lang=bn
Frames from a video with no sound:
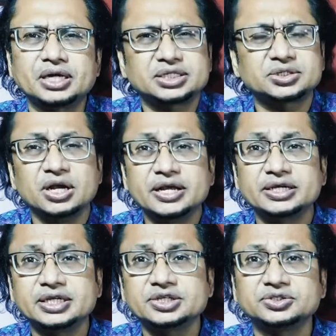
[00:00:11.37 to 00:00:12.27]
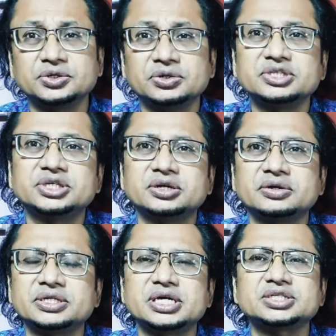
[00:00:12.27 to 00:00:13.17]
আটা আসলে লিখে দেওয়া জরুরি ছিল
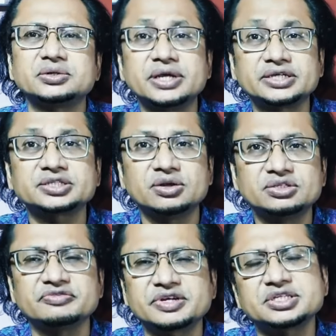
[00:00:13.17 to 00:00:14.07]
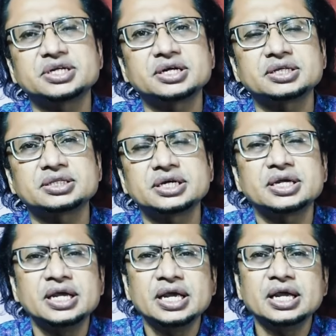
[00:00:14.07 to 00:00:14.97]
না এটা আসলে এক্সক্লুসিভ একটা সাক্ষাৎকার
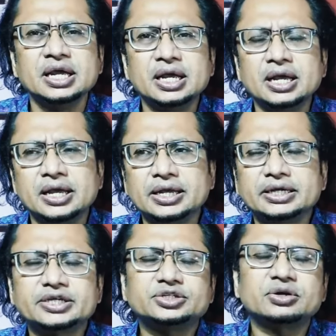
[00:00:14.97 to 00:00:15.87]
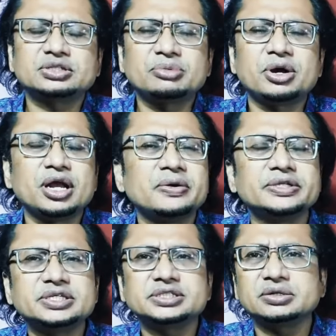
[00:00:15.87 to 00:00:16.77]
এখানে কিছু কথা বলা
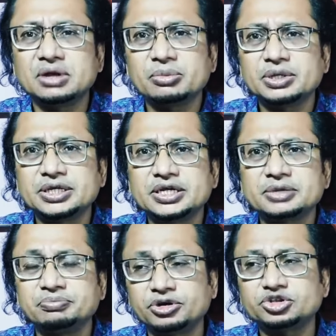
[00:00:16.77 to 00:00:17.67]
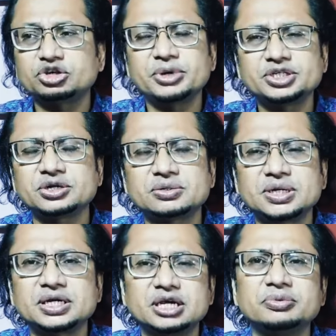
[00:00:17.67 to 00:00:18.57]
হয়েছে যেগুলো আমাদের বর্তমান
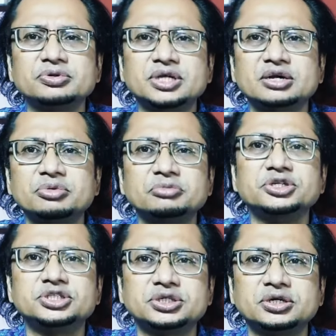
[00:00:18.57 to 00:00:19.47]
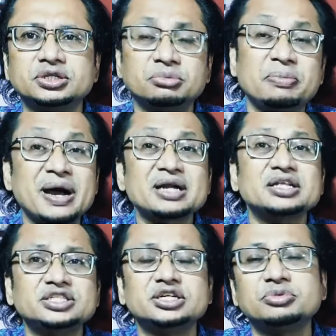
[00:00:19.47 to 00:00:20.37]
সরকার এবং তার ভবিষ্যৎ বা
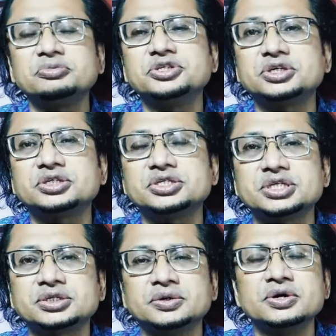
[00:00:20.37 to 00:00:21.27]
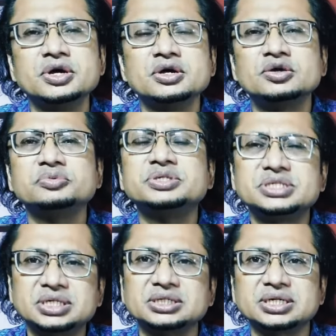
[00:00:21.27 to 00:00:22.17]
বাংলাদেশের ভবিষ্যতের সাথেও খুব
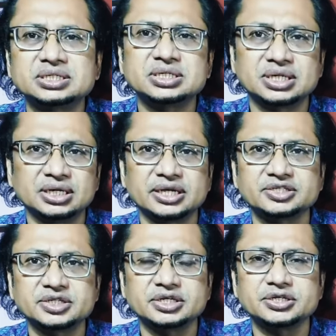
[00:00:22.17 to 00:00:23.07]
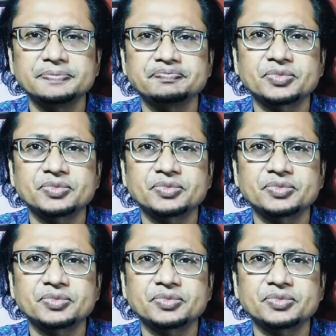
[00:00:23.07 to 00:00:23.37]
সিরিয়াসলি কানেক্টেড